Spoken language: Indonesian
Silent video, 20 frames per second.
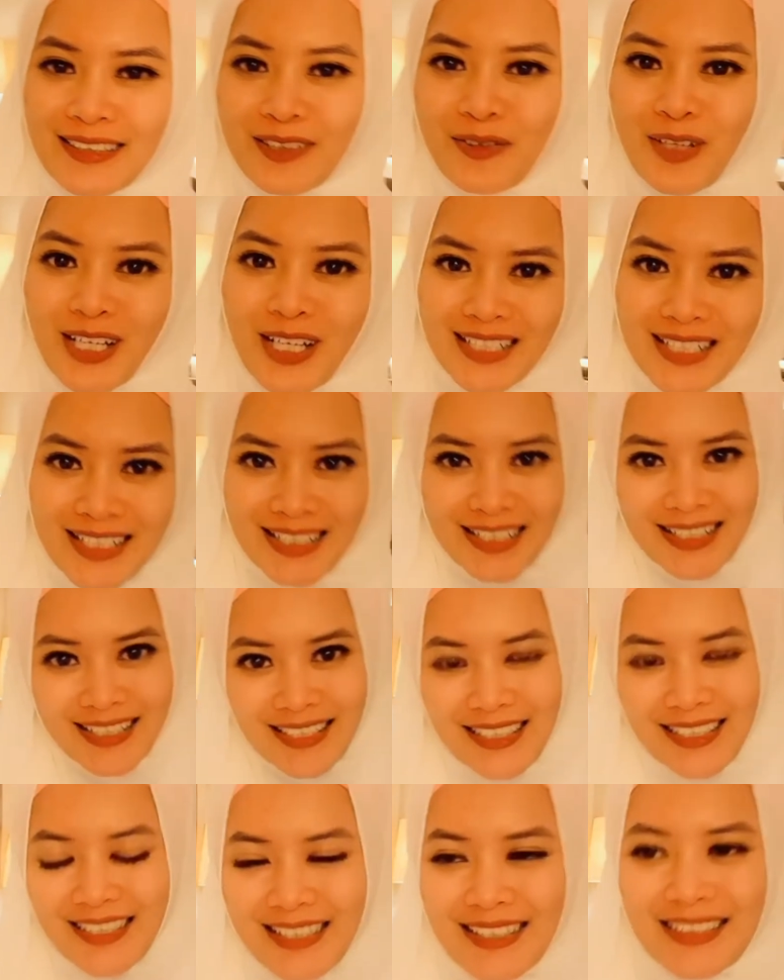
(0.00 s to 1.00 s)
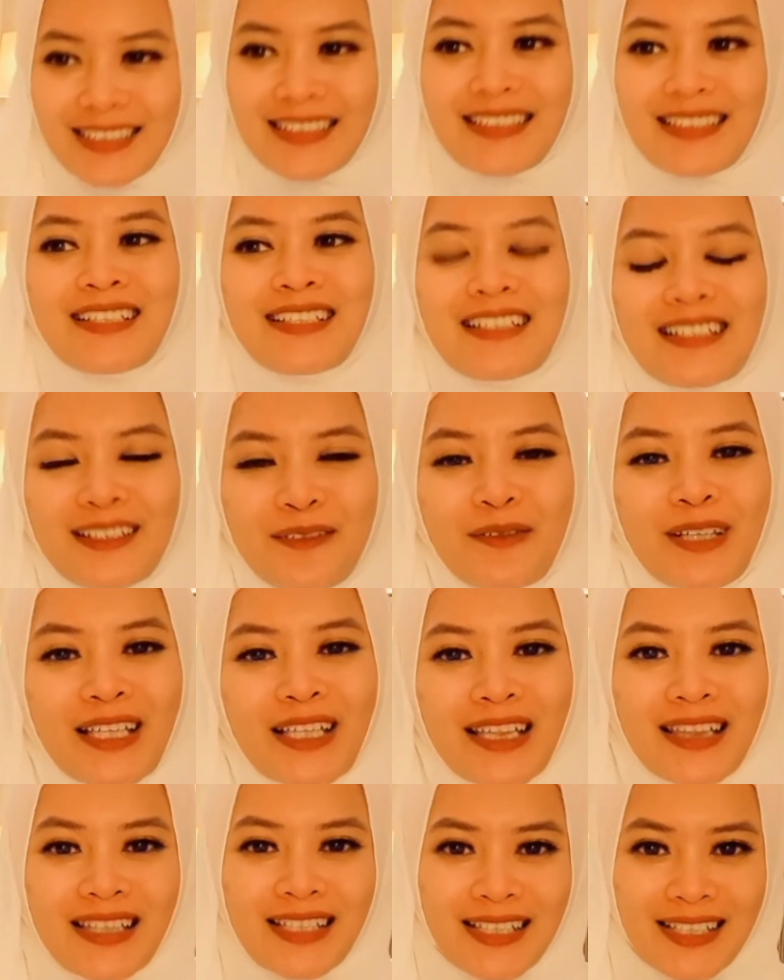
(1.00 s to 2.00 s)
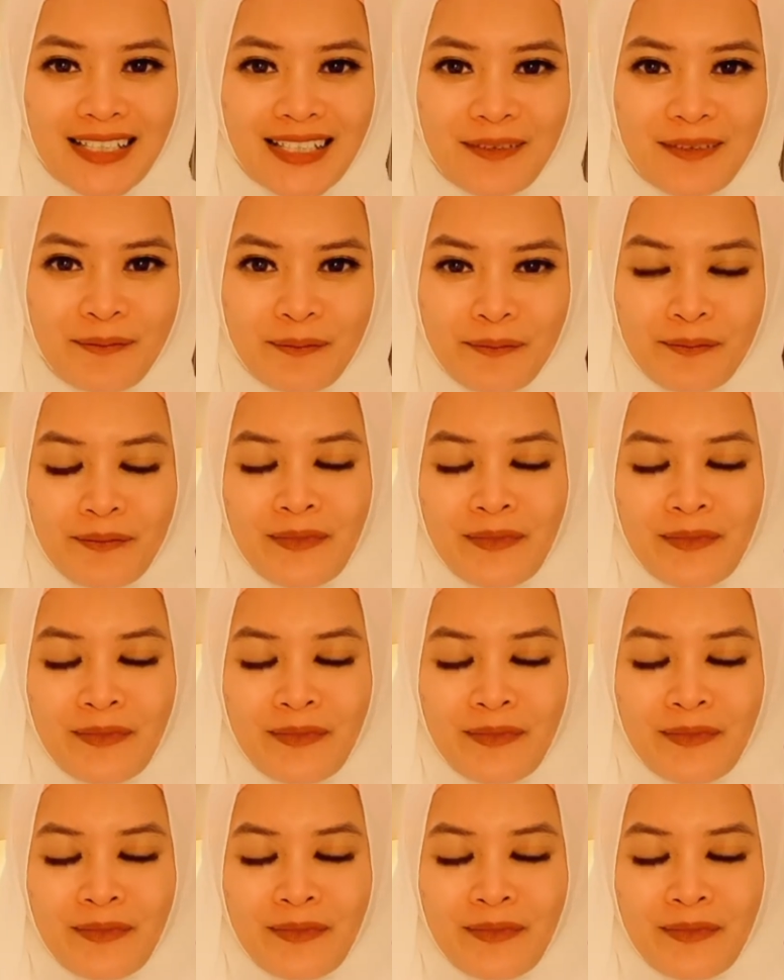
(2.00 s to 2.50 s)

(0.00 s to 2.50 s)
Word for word: luar negeri di winter.